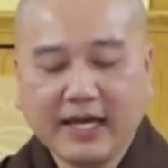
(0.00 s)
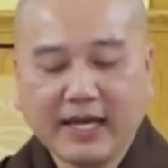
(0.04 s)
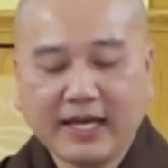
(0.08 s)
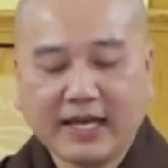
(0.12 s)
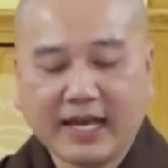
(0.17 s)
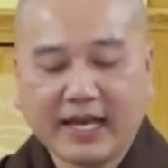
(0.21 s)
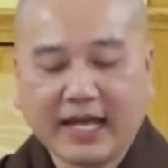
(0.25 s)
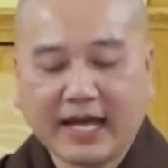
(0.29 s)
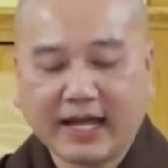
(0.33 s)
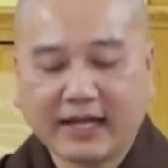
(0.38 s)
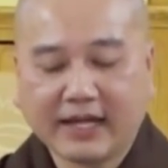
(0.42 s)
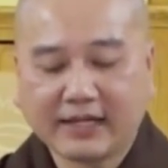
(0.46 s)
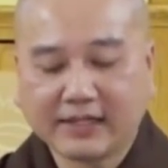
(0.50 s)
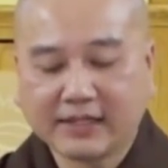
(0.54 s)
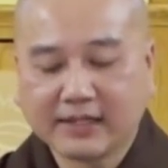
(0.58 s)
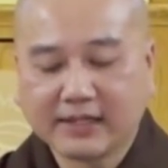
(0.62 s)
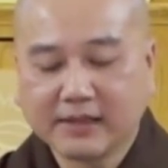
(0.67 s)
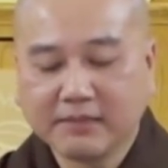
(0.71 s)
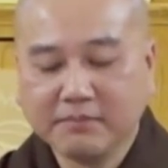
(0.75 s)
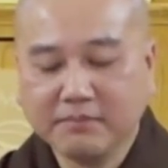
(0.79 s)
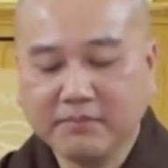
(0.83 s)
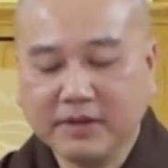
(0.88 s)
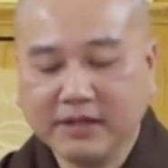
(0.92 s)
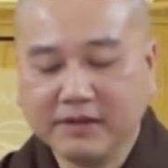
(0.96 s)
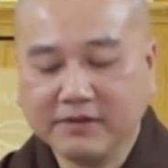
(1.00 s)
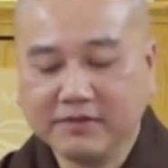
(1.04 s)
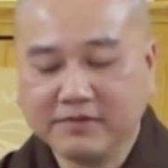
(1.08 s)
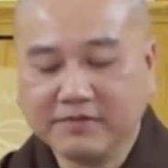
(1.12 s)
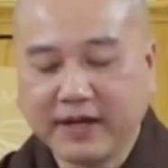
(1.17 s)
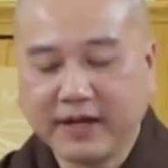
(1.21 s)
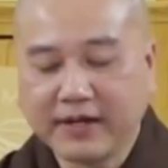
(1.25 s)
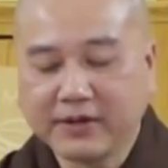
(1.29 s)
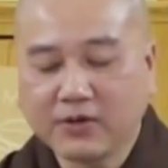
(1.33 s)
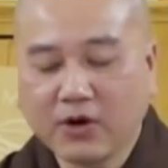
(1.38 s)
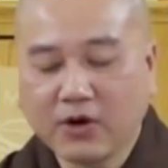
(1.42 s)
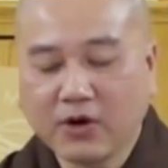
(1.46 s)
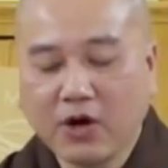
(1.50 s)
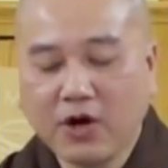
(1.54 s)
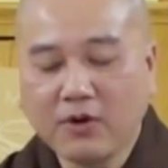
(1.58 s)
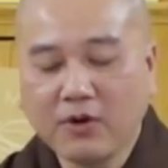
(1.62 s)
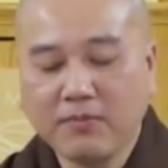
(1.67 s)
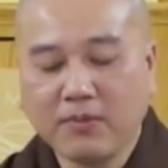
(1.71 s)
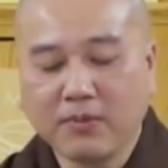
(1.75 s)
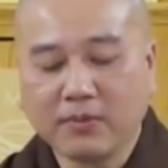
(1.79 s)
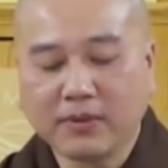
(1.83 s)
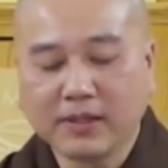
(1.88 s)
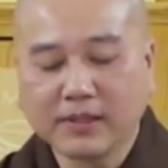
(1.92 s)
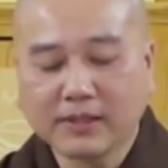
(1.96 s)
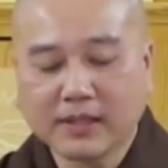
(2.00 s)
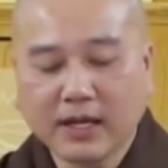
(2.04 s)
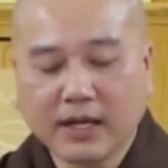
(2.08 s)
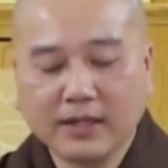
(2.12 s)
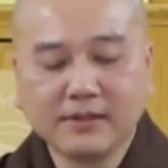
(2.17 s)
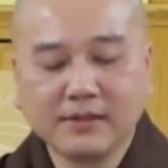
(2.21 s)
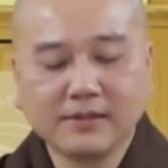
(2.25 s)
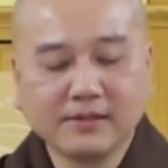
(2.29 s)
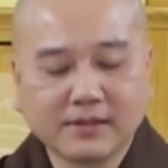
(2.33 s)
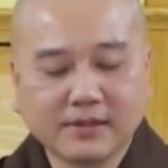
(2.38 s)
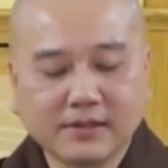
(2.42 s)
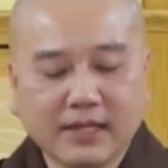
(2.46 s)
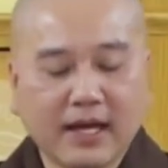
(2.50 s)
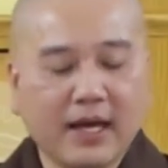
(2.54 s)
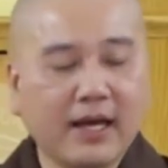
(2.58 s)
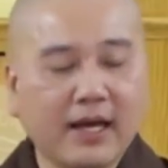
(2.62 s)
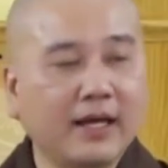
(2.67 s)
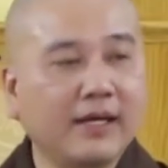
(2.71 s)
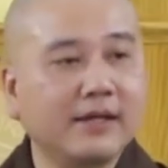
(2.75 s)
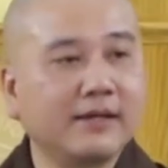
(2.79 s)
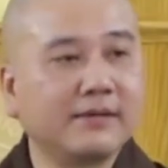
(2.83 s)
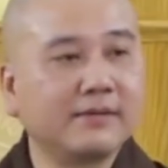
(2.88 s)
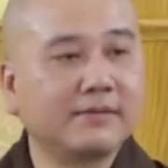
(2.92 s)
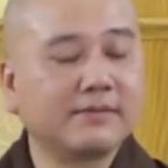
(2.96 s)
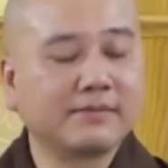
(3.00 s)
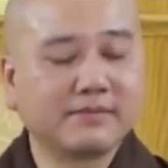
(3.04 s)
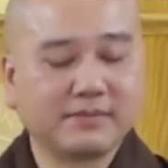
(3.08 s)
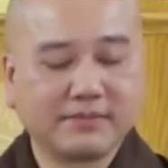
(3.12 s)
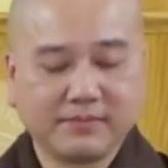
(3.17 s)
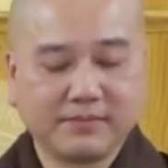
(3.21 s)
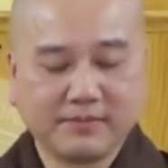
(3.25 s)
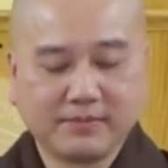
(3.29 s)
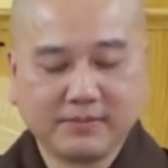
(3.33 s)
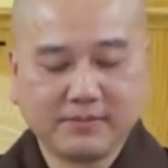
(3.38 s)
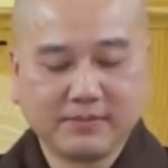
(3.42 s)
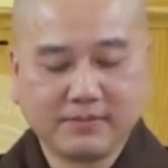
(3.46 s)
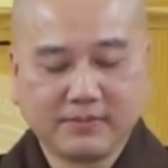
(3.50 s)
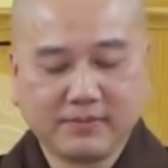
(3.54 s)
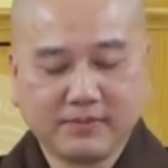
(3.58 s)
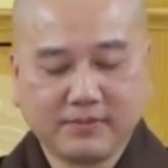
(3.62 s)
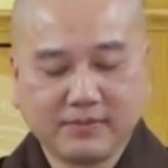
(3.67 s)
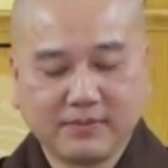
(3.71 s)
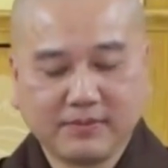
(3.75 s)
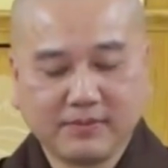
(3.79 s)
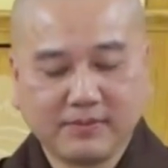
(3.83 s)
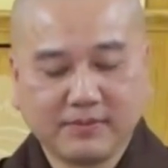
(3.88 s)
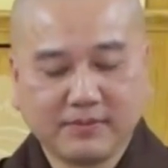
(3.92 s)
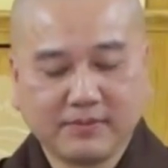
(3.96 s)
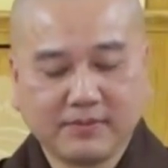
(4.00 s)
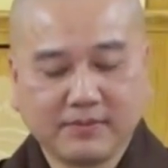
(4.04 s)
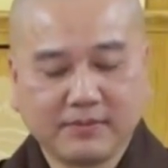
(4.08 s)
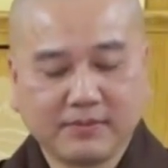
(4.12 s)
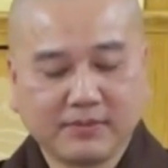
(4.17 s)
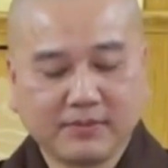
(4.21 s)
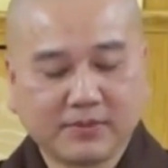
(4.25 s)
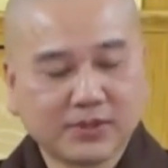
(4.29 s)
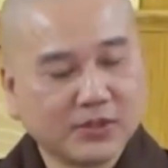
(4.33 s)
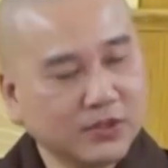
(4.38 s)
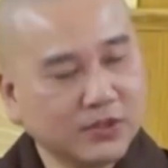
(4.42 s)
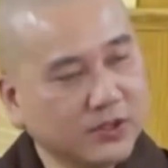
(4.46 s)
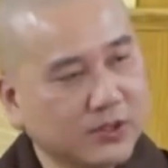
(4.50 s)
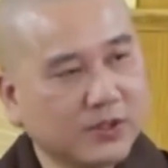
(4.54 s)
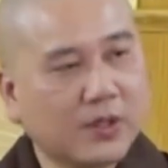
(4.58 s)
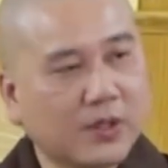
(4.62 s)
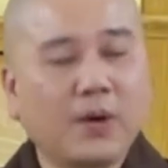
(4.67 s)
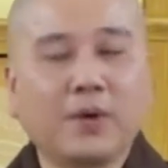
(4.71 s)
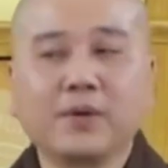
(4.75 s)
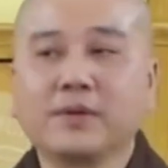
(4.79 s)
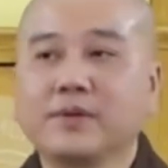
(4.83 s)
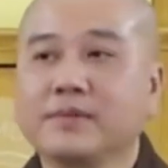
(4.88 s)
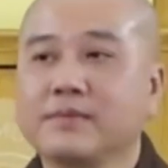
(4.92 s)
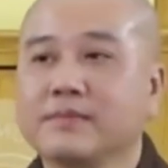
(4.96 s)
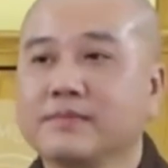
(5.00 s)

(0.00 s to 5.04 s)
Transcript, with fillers: Là mình phải có một cái thân thể tương đối.